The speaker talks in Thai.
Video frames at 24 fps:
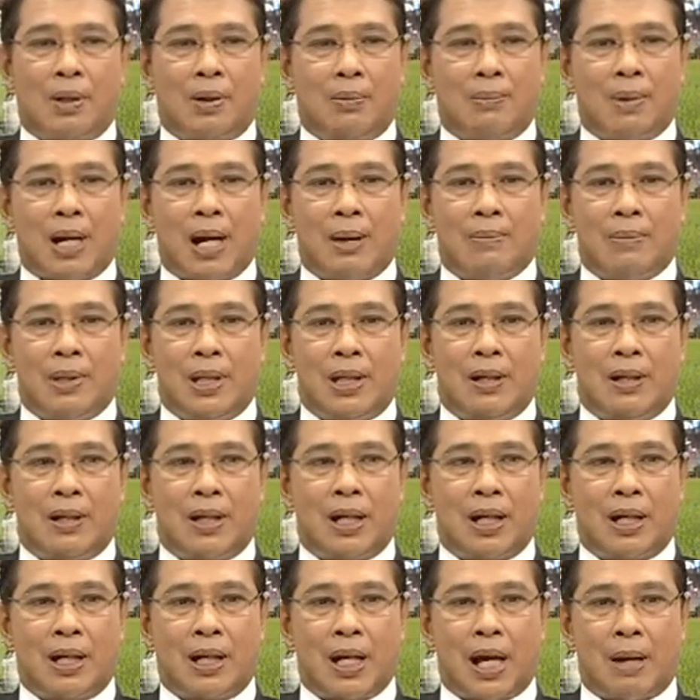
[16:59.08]
ถนนพระราม4เรา
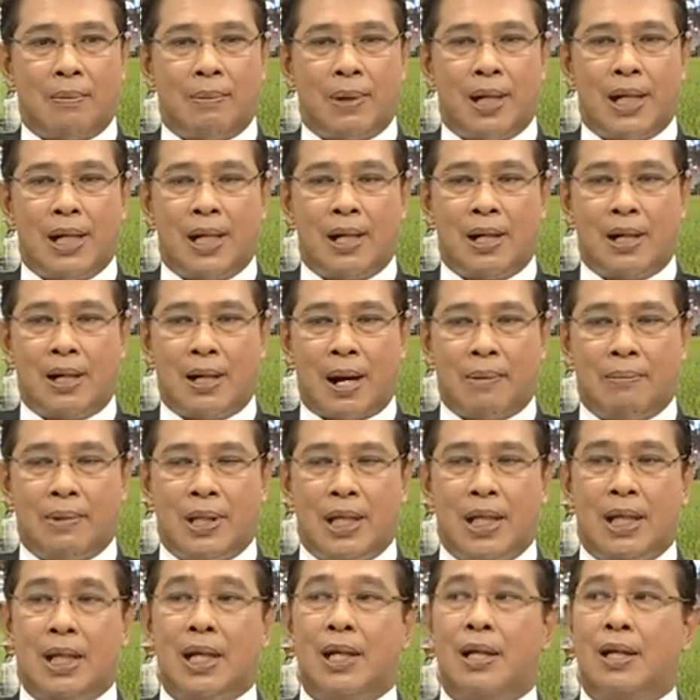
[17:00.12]
เรียกด่านพระราม
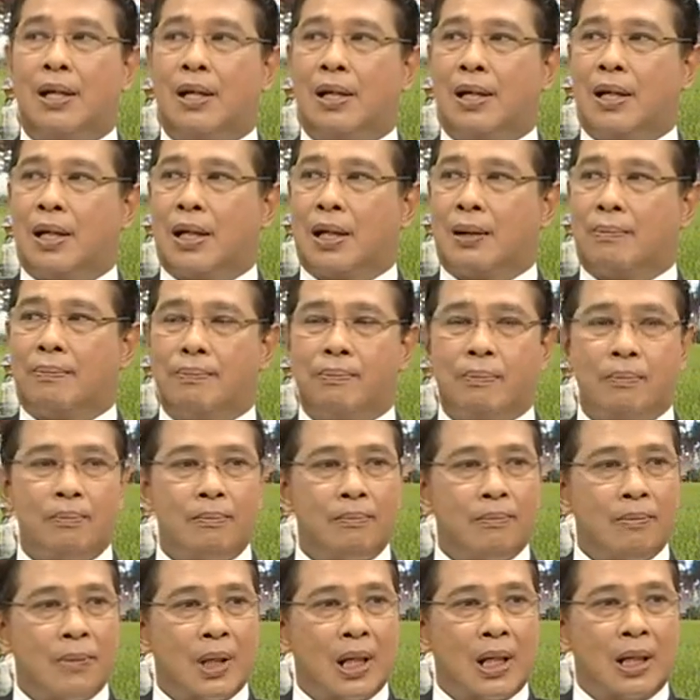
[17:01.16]
4-1นะครับ
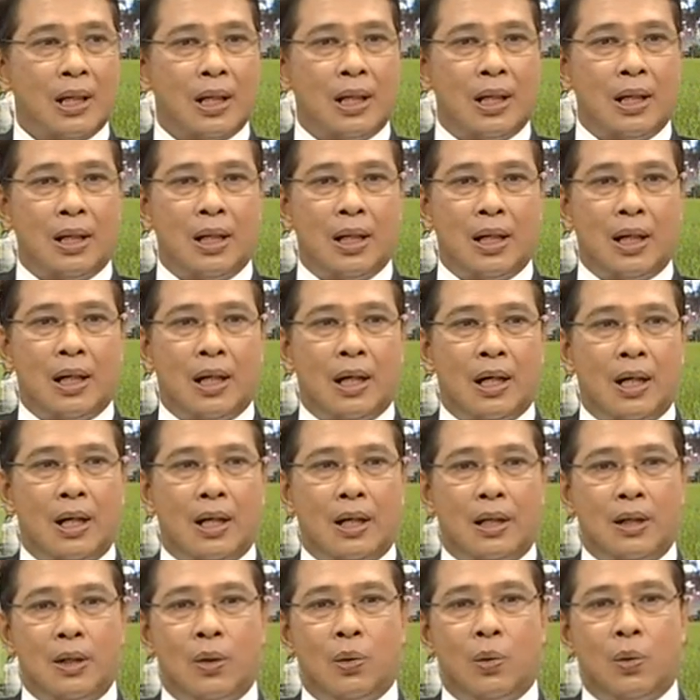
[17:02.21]
อยู่ตรงไหนครับท่าน
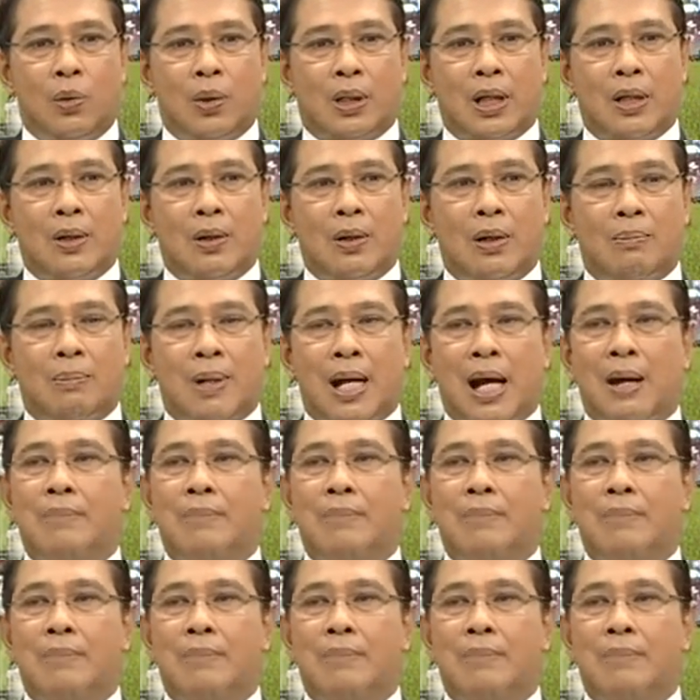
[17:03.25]
อยู่ถนนพระ